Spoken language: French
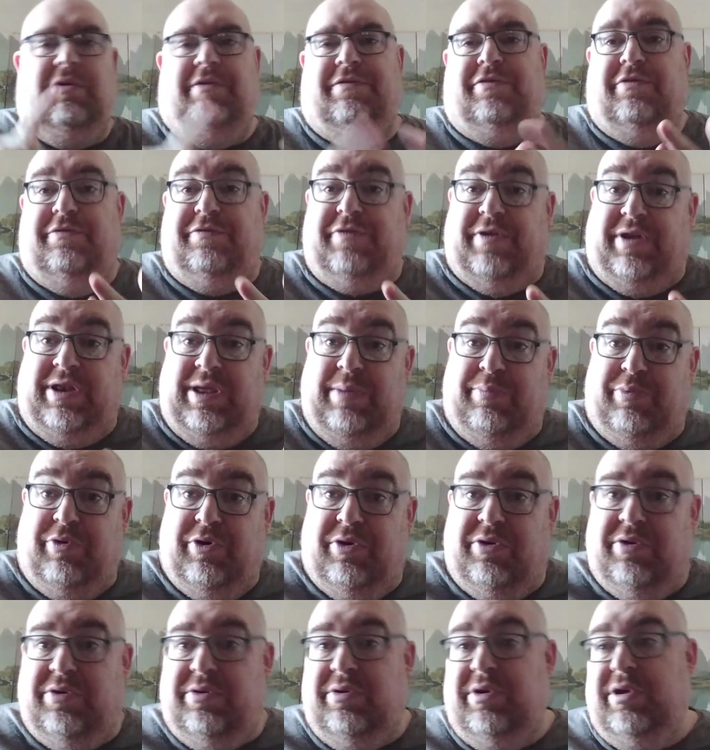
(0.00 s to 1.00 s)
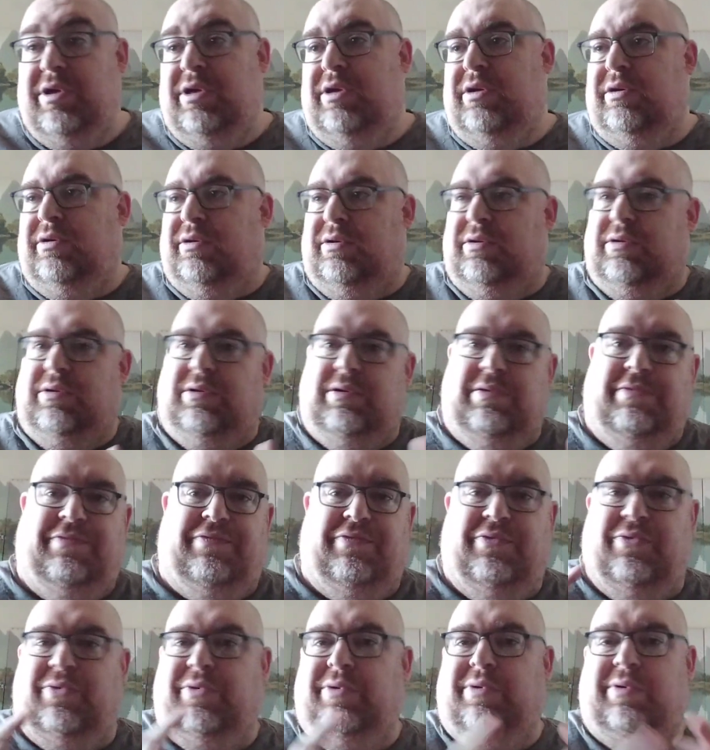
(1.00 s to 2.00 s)
faut faire les plans,
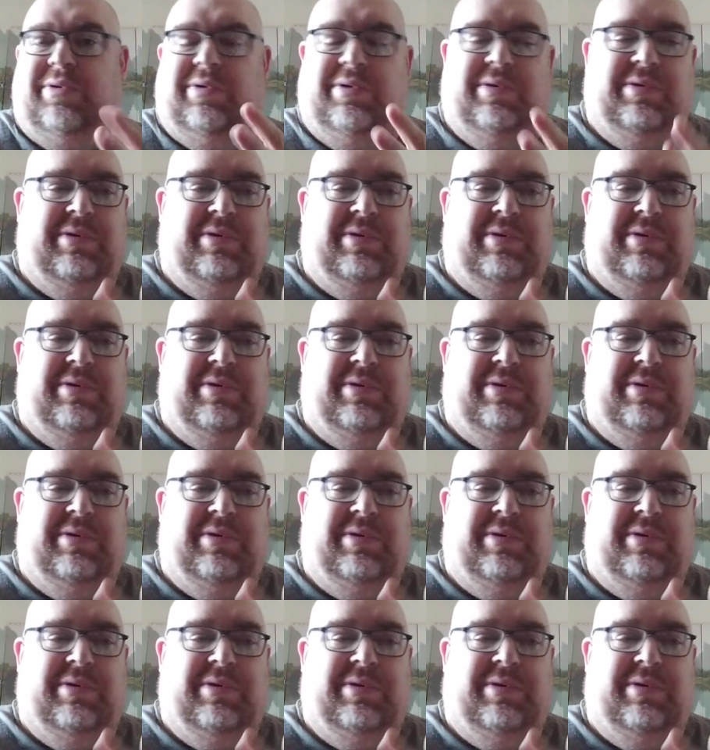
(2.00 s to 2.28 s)
faut,